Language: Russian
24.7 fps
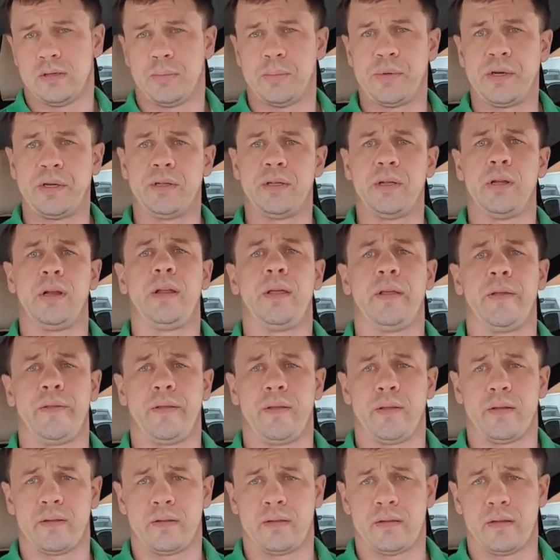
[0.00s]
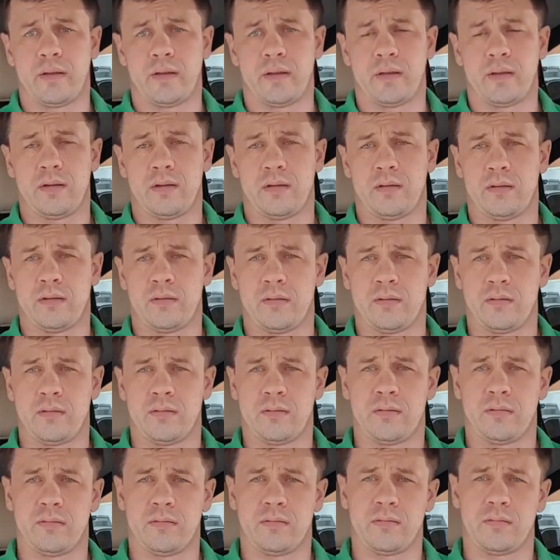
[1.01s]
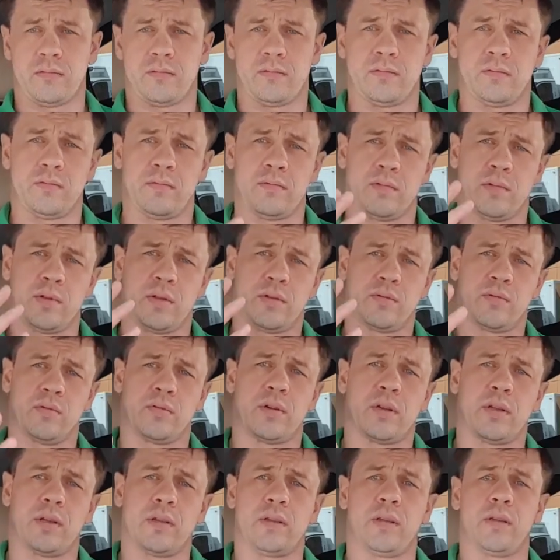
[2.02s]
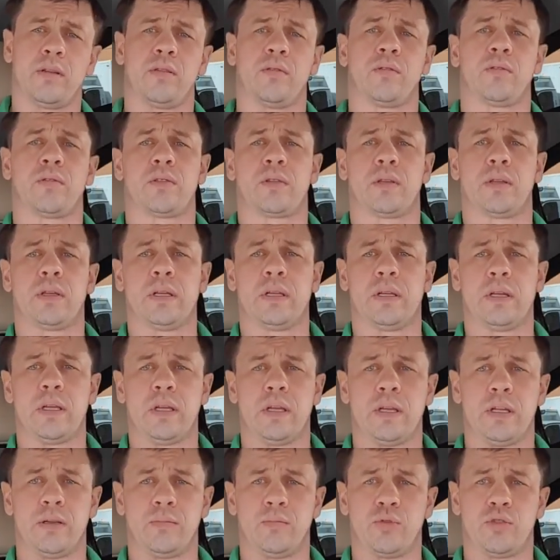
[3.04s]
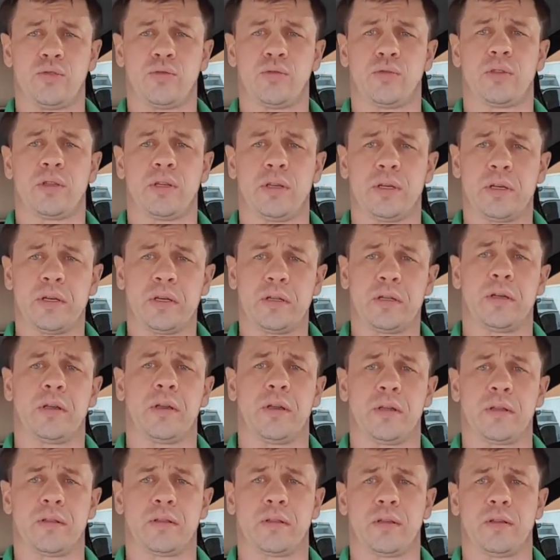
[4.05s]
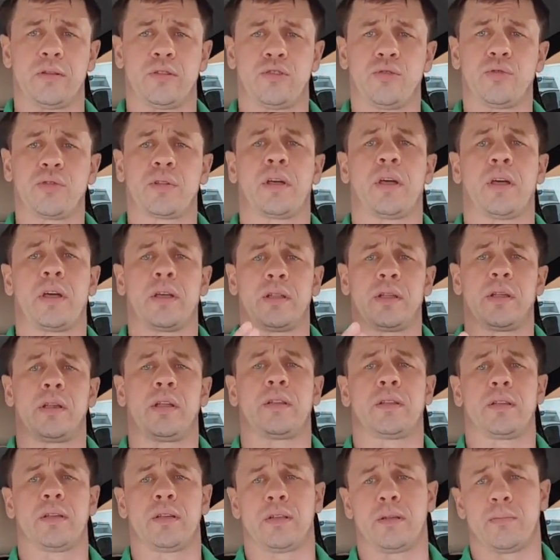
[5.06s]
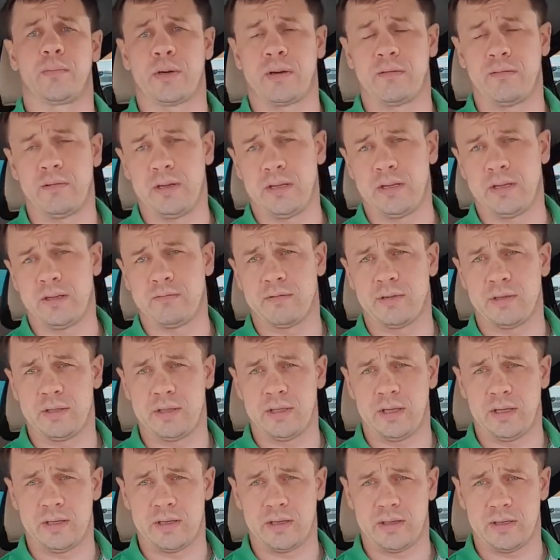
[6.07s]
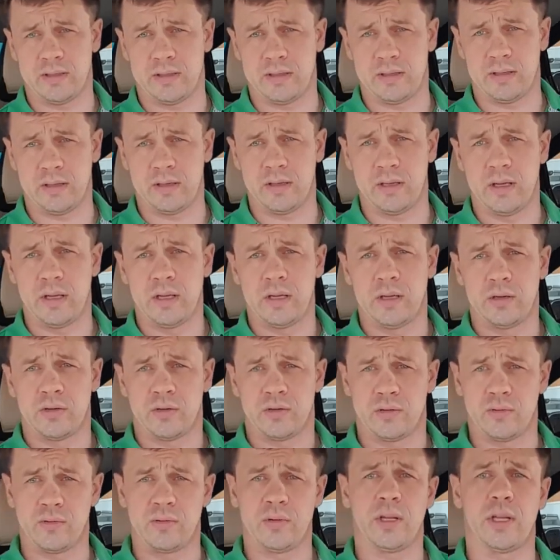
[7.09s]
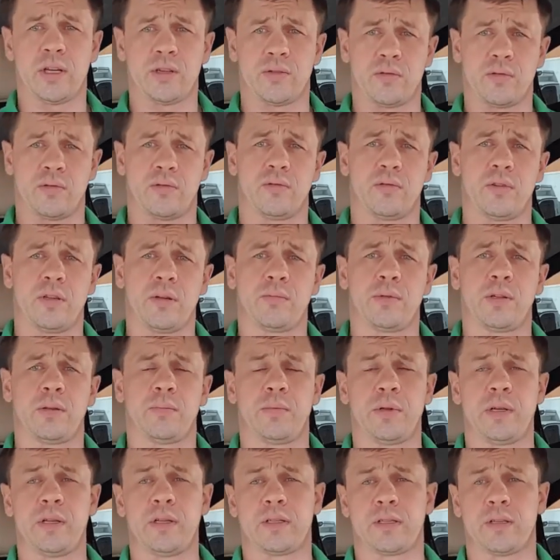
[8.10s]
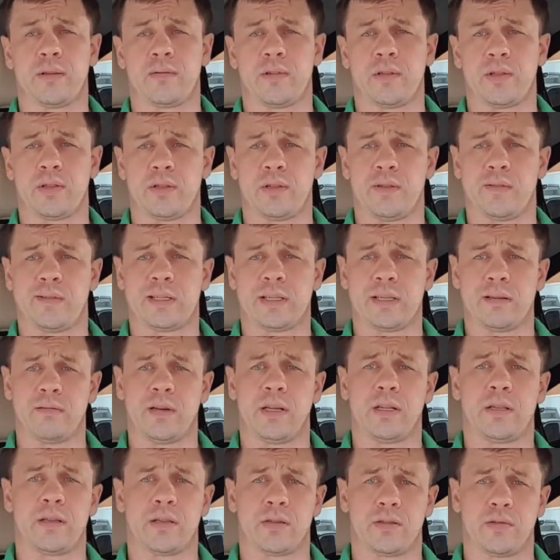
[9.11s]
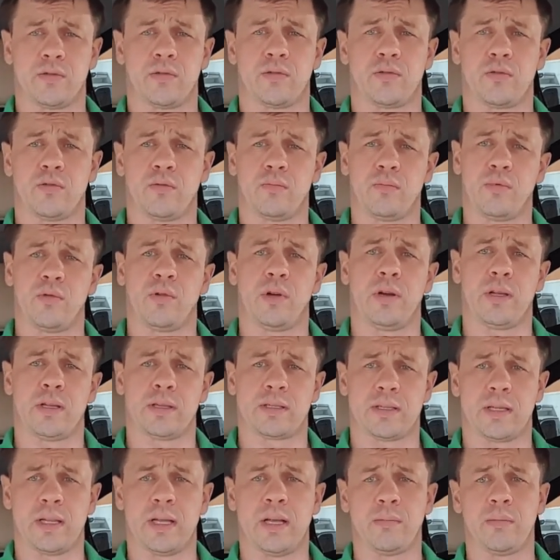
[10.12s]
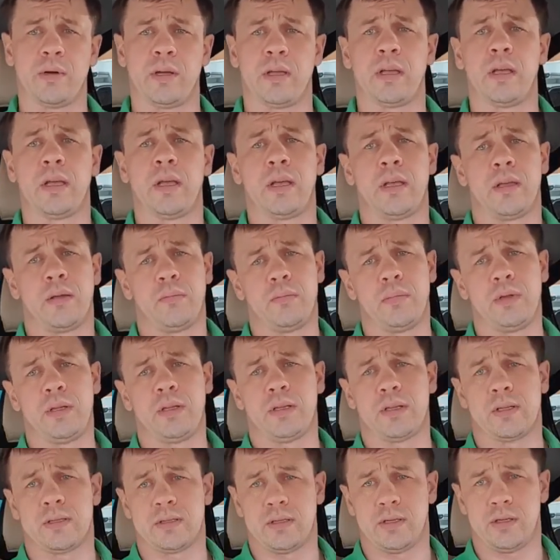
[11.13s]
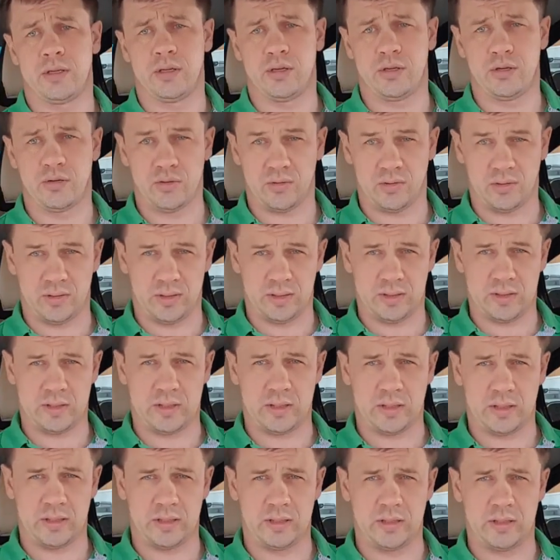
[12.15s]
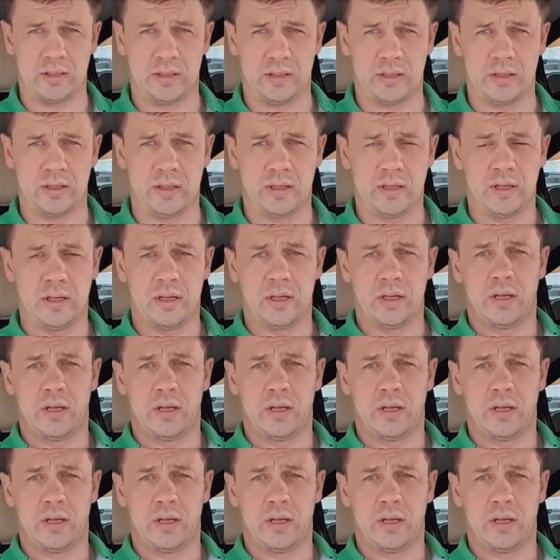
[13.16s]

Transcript: определение, да, э, которое дает им четкие, конкретно, четкое конкретное направление в их деятельности. Судья, что судебный пристав должны вставать на сторону более слабой, менее защищенной стороны.